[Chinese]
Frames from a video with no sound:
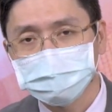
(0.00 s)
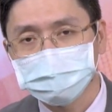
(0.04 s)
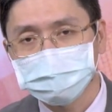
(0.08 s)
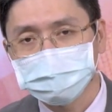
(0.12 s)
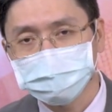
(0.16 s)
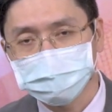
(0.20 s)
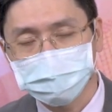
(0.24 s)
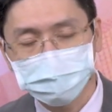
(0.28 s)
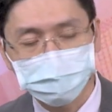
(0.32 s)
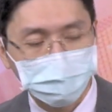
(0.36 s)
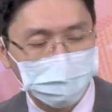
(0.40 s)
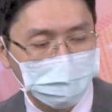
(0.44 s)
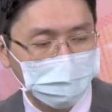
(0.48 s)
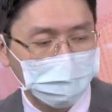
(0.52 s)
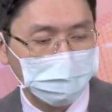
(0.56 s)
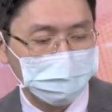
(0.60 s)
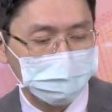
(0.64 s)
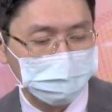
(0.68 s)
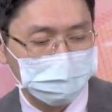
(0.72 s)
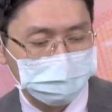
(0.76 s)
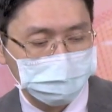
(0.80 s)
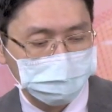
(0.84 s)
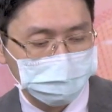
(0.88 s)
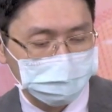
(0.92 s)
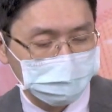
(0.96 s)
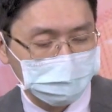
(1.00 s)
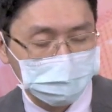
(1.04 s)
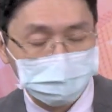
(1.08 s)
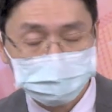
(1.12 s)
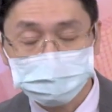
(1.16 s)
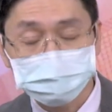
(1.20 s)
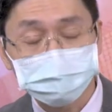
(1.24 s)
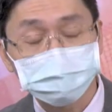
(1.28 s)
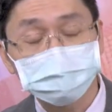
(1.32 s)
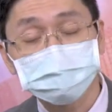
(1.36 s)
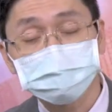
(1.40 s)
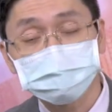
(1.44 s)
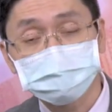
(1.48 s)
因为未来的主流已
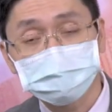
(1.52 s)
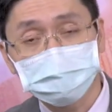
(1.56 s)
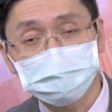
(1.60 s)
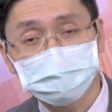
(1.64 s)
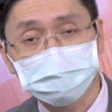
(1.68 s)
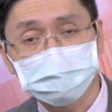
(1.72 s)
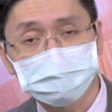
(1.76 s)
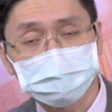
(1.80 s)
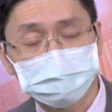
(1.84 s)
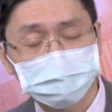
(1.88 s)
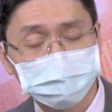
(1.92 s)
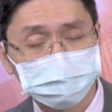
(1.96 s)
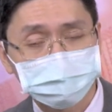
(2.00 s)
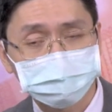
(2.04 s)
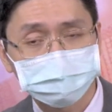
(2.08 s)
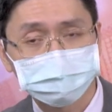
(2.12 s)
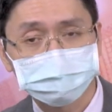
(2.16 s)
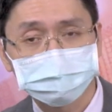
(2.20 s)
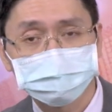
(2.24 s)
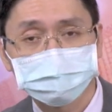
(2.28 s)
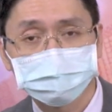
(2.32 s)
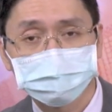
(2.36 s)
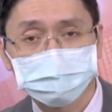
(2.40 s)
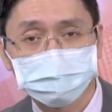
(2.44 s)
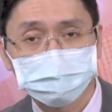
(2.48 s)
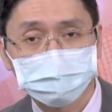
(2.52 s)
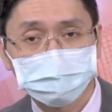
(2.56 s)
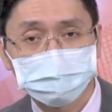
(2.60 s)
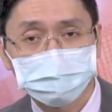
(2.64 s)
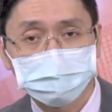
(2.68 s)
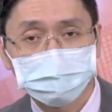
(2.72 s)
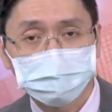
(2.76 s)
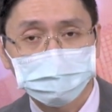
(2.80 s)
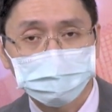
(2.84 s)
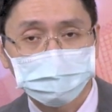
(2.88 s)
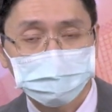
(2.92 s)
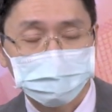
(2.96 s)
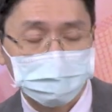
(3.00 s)
经不一样。
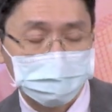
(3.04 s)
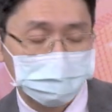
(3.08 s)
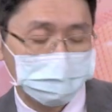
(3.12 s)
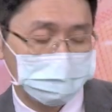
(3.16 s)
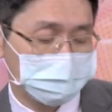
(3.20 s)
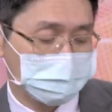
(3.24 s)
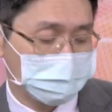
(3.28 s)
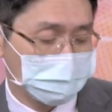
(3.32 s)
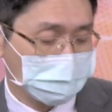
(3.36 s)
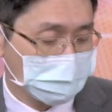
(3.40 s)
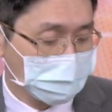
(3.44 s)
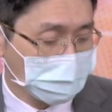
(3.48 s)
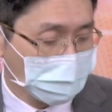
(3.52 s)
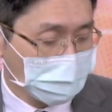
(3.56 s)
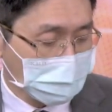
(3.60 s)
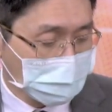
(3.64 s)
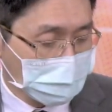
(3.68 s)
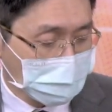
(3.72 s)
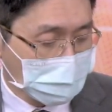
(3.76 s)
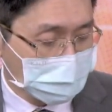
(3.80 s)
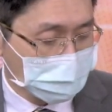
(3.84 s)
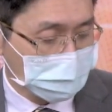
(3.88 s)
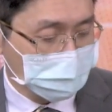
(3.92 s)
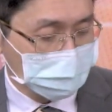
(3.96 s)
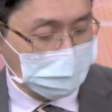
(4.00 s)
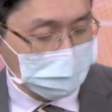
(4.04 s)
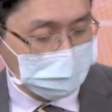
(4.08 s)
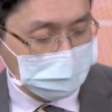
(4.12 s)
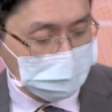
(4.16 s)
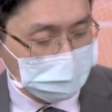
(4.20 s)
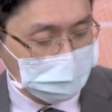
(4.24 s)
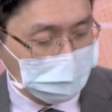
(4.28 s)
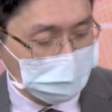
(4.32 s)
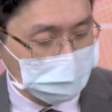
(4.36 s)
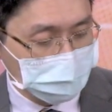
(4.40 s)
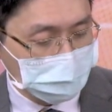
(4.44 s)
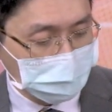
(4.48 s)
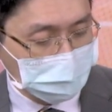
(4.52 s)
好，那另外还有一档低
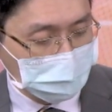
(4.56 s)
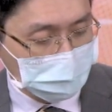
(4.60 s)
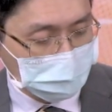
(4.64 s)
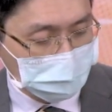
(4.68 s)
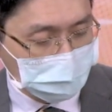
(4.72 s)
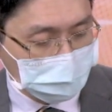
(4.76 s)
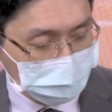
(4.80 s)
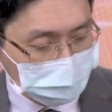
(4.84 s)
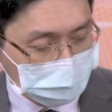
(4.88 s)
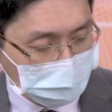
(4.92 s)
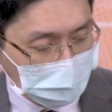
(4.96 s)
价中梦股五